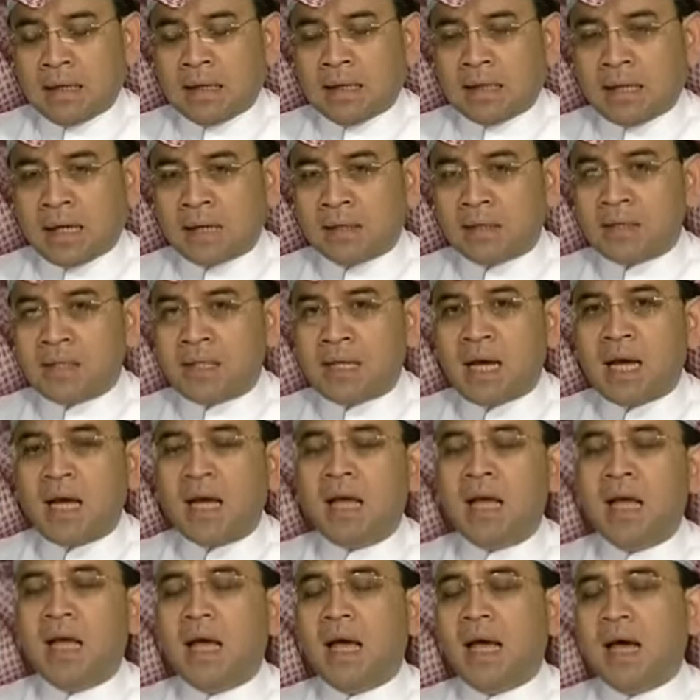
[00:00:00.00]
العدسه
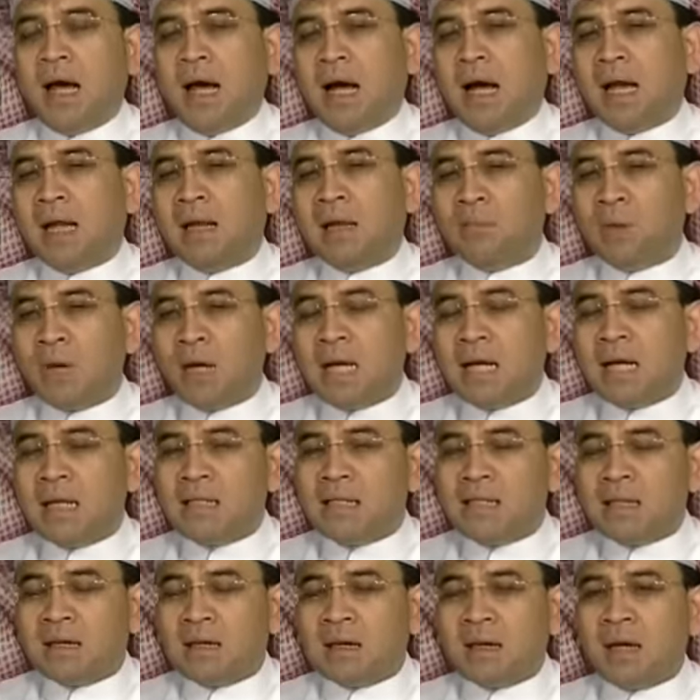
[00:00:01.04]
المويه
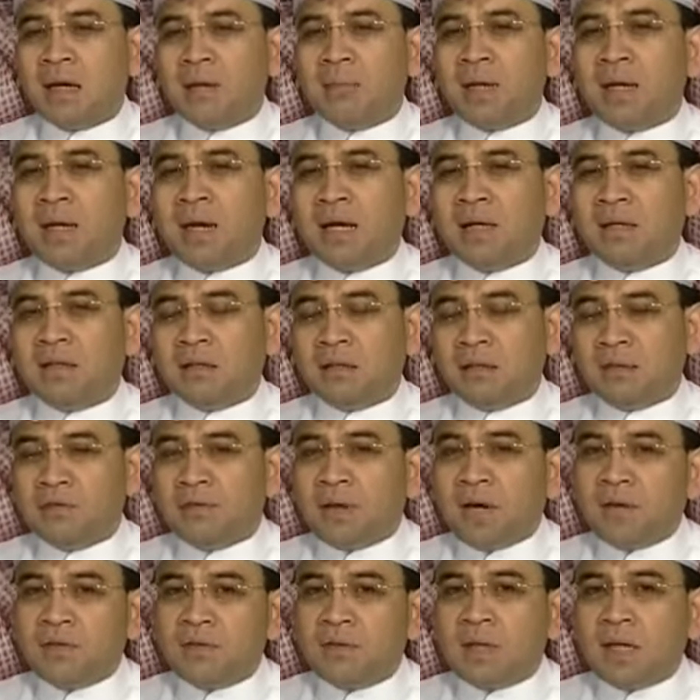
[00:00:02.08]
الزرقاء عباره عن
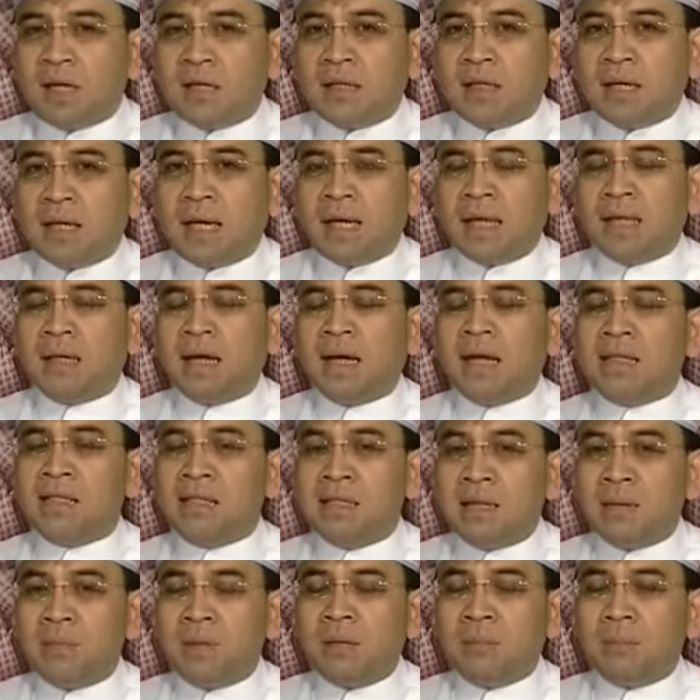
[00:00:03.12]
ارتفاع في ضغط العين
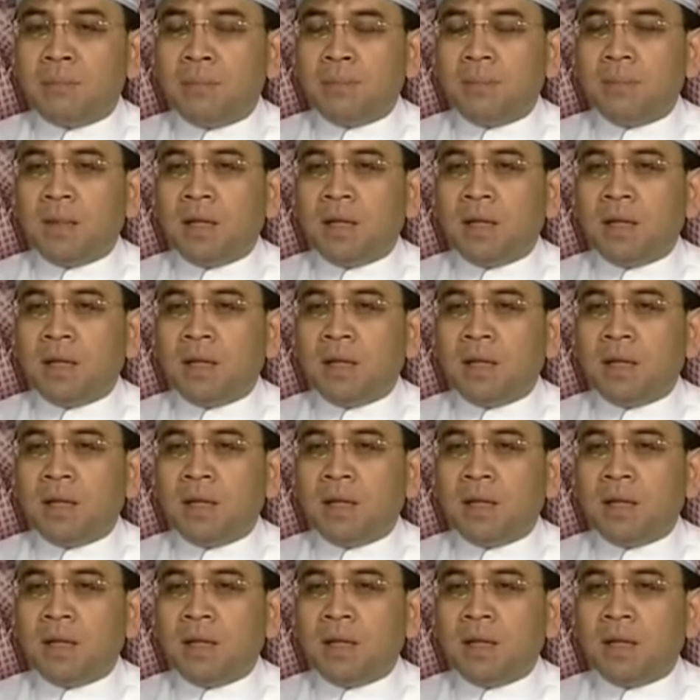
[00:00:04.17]
السبب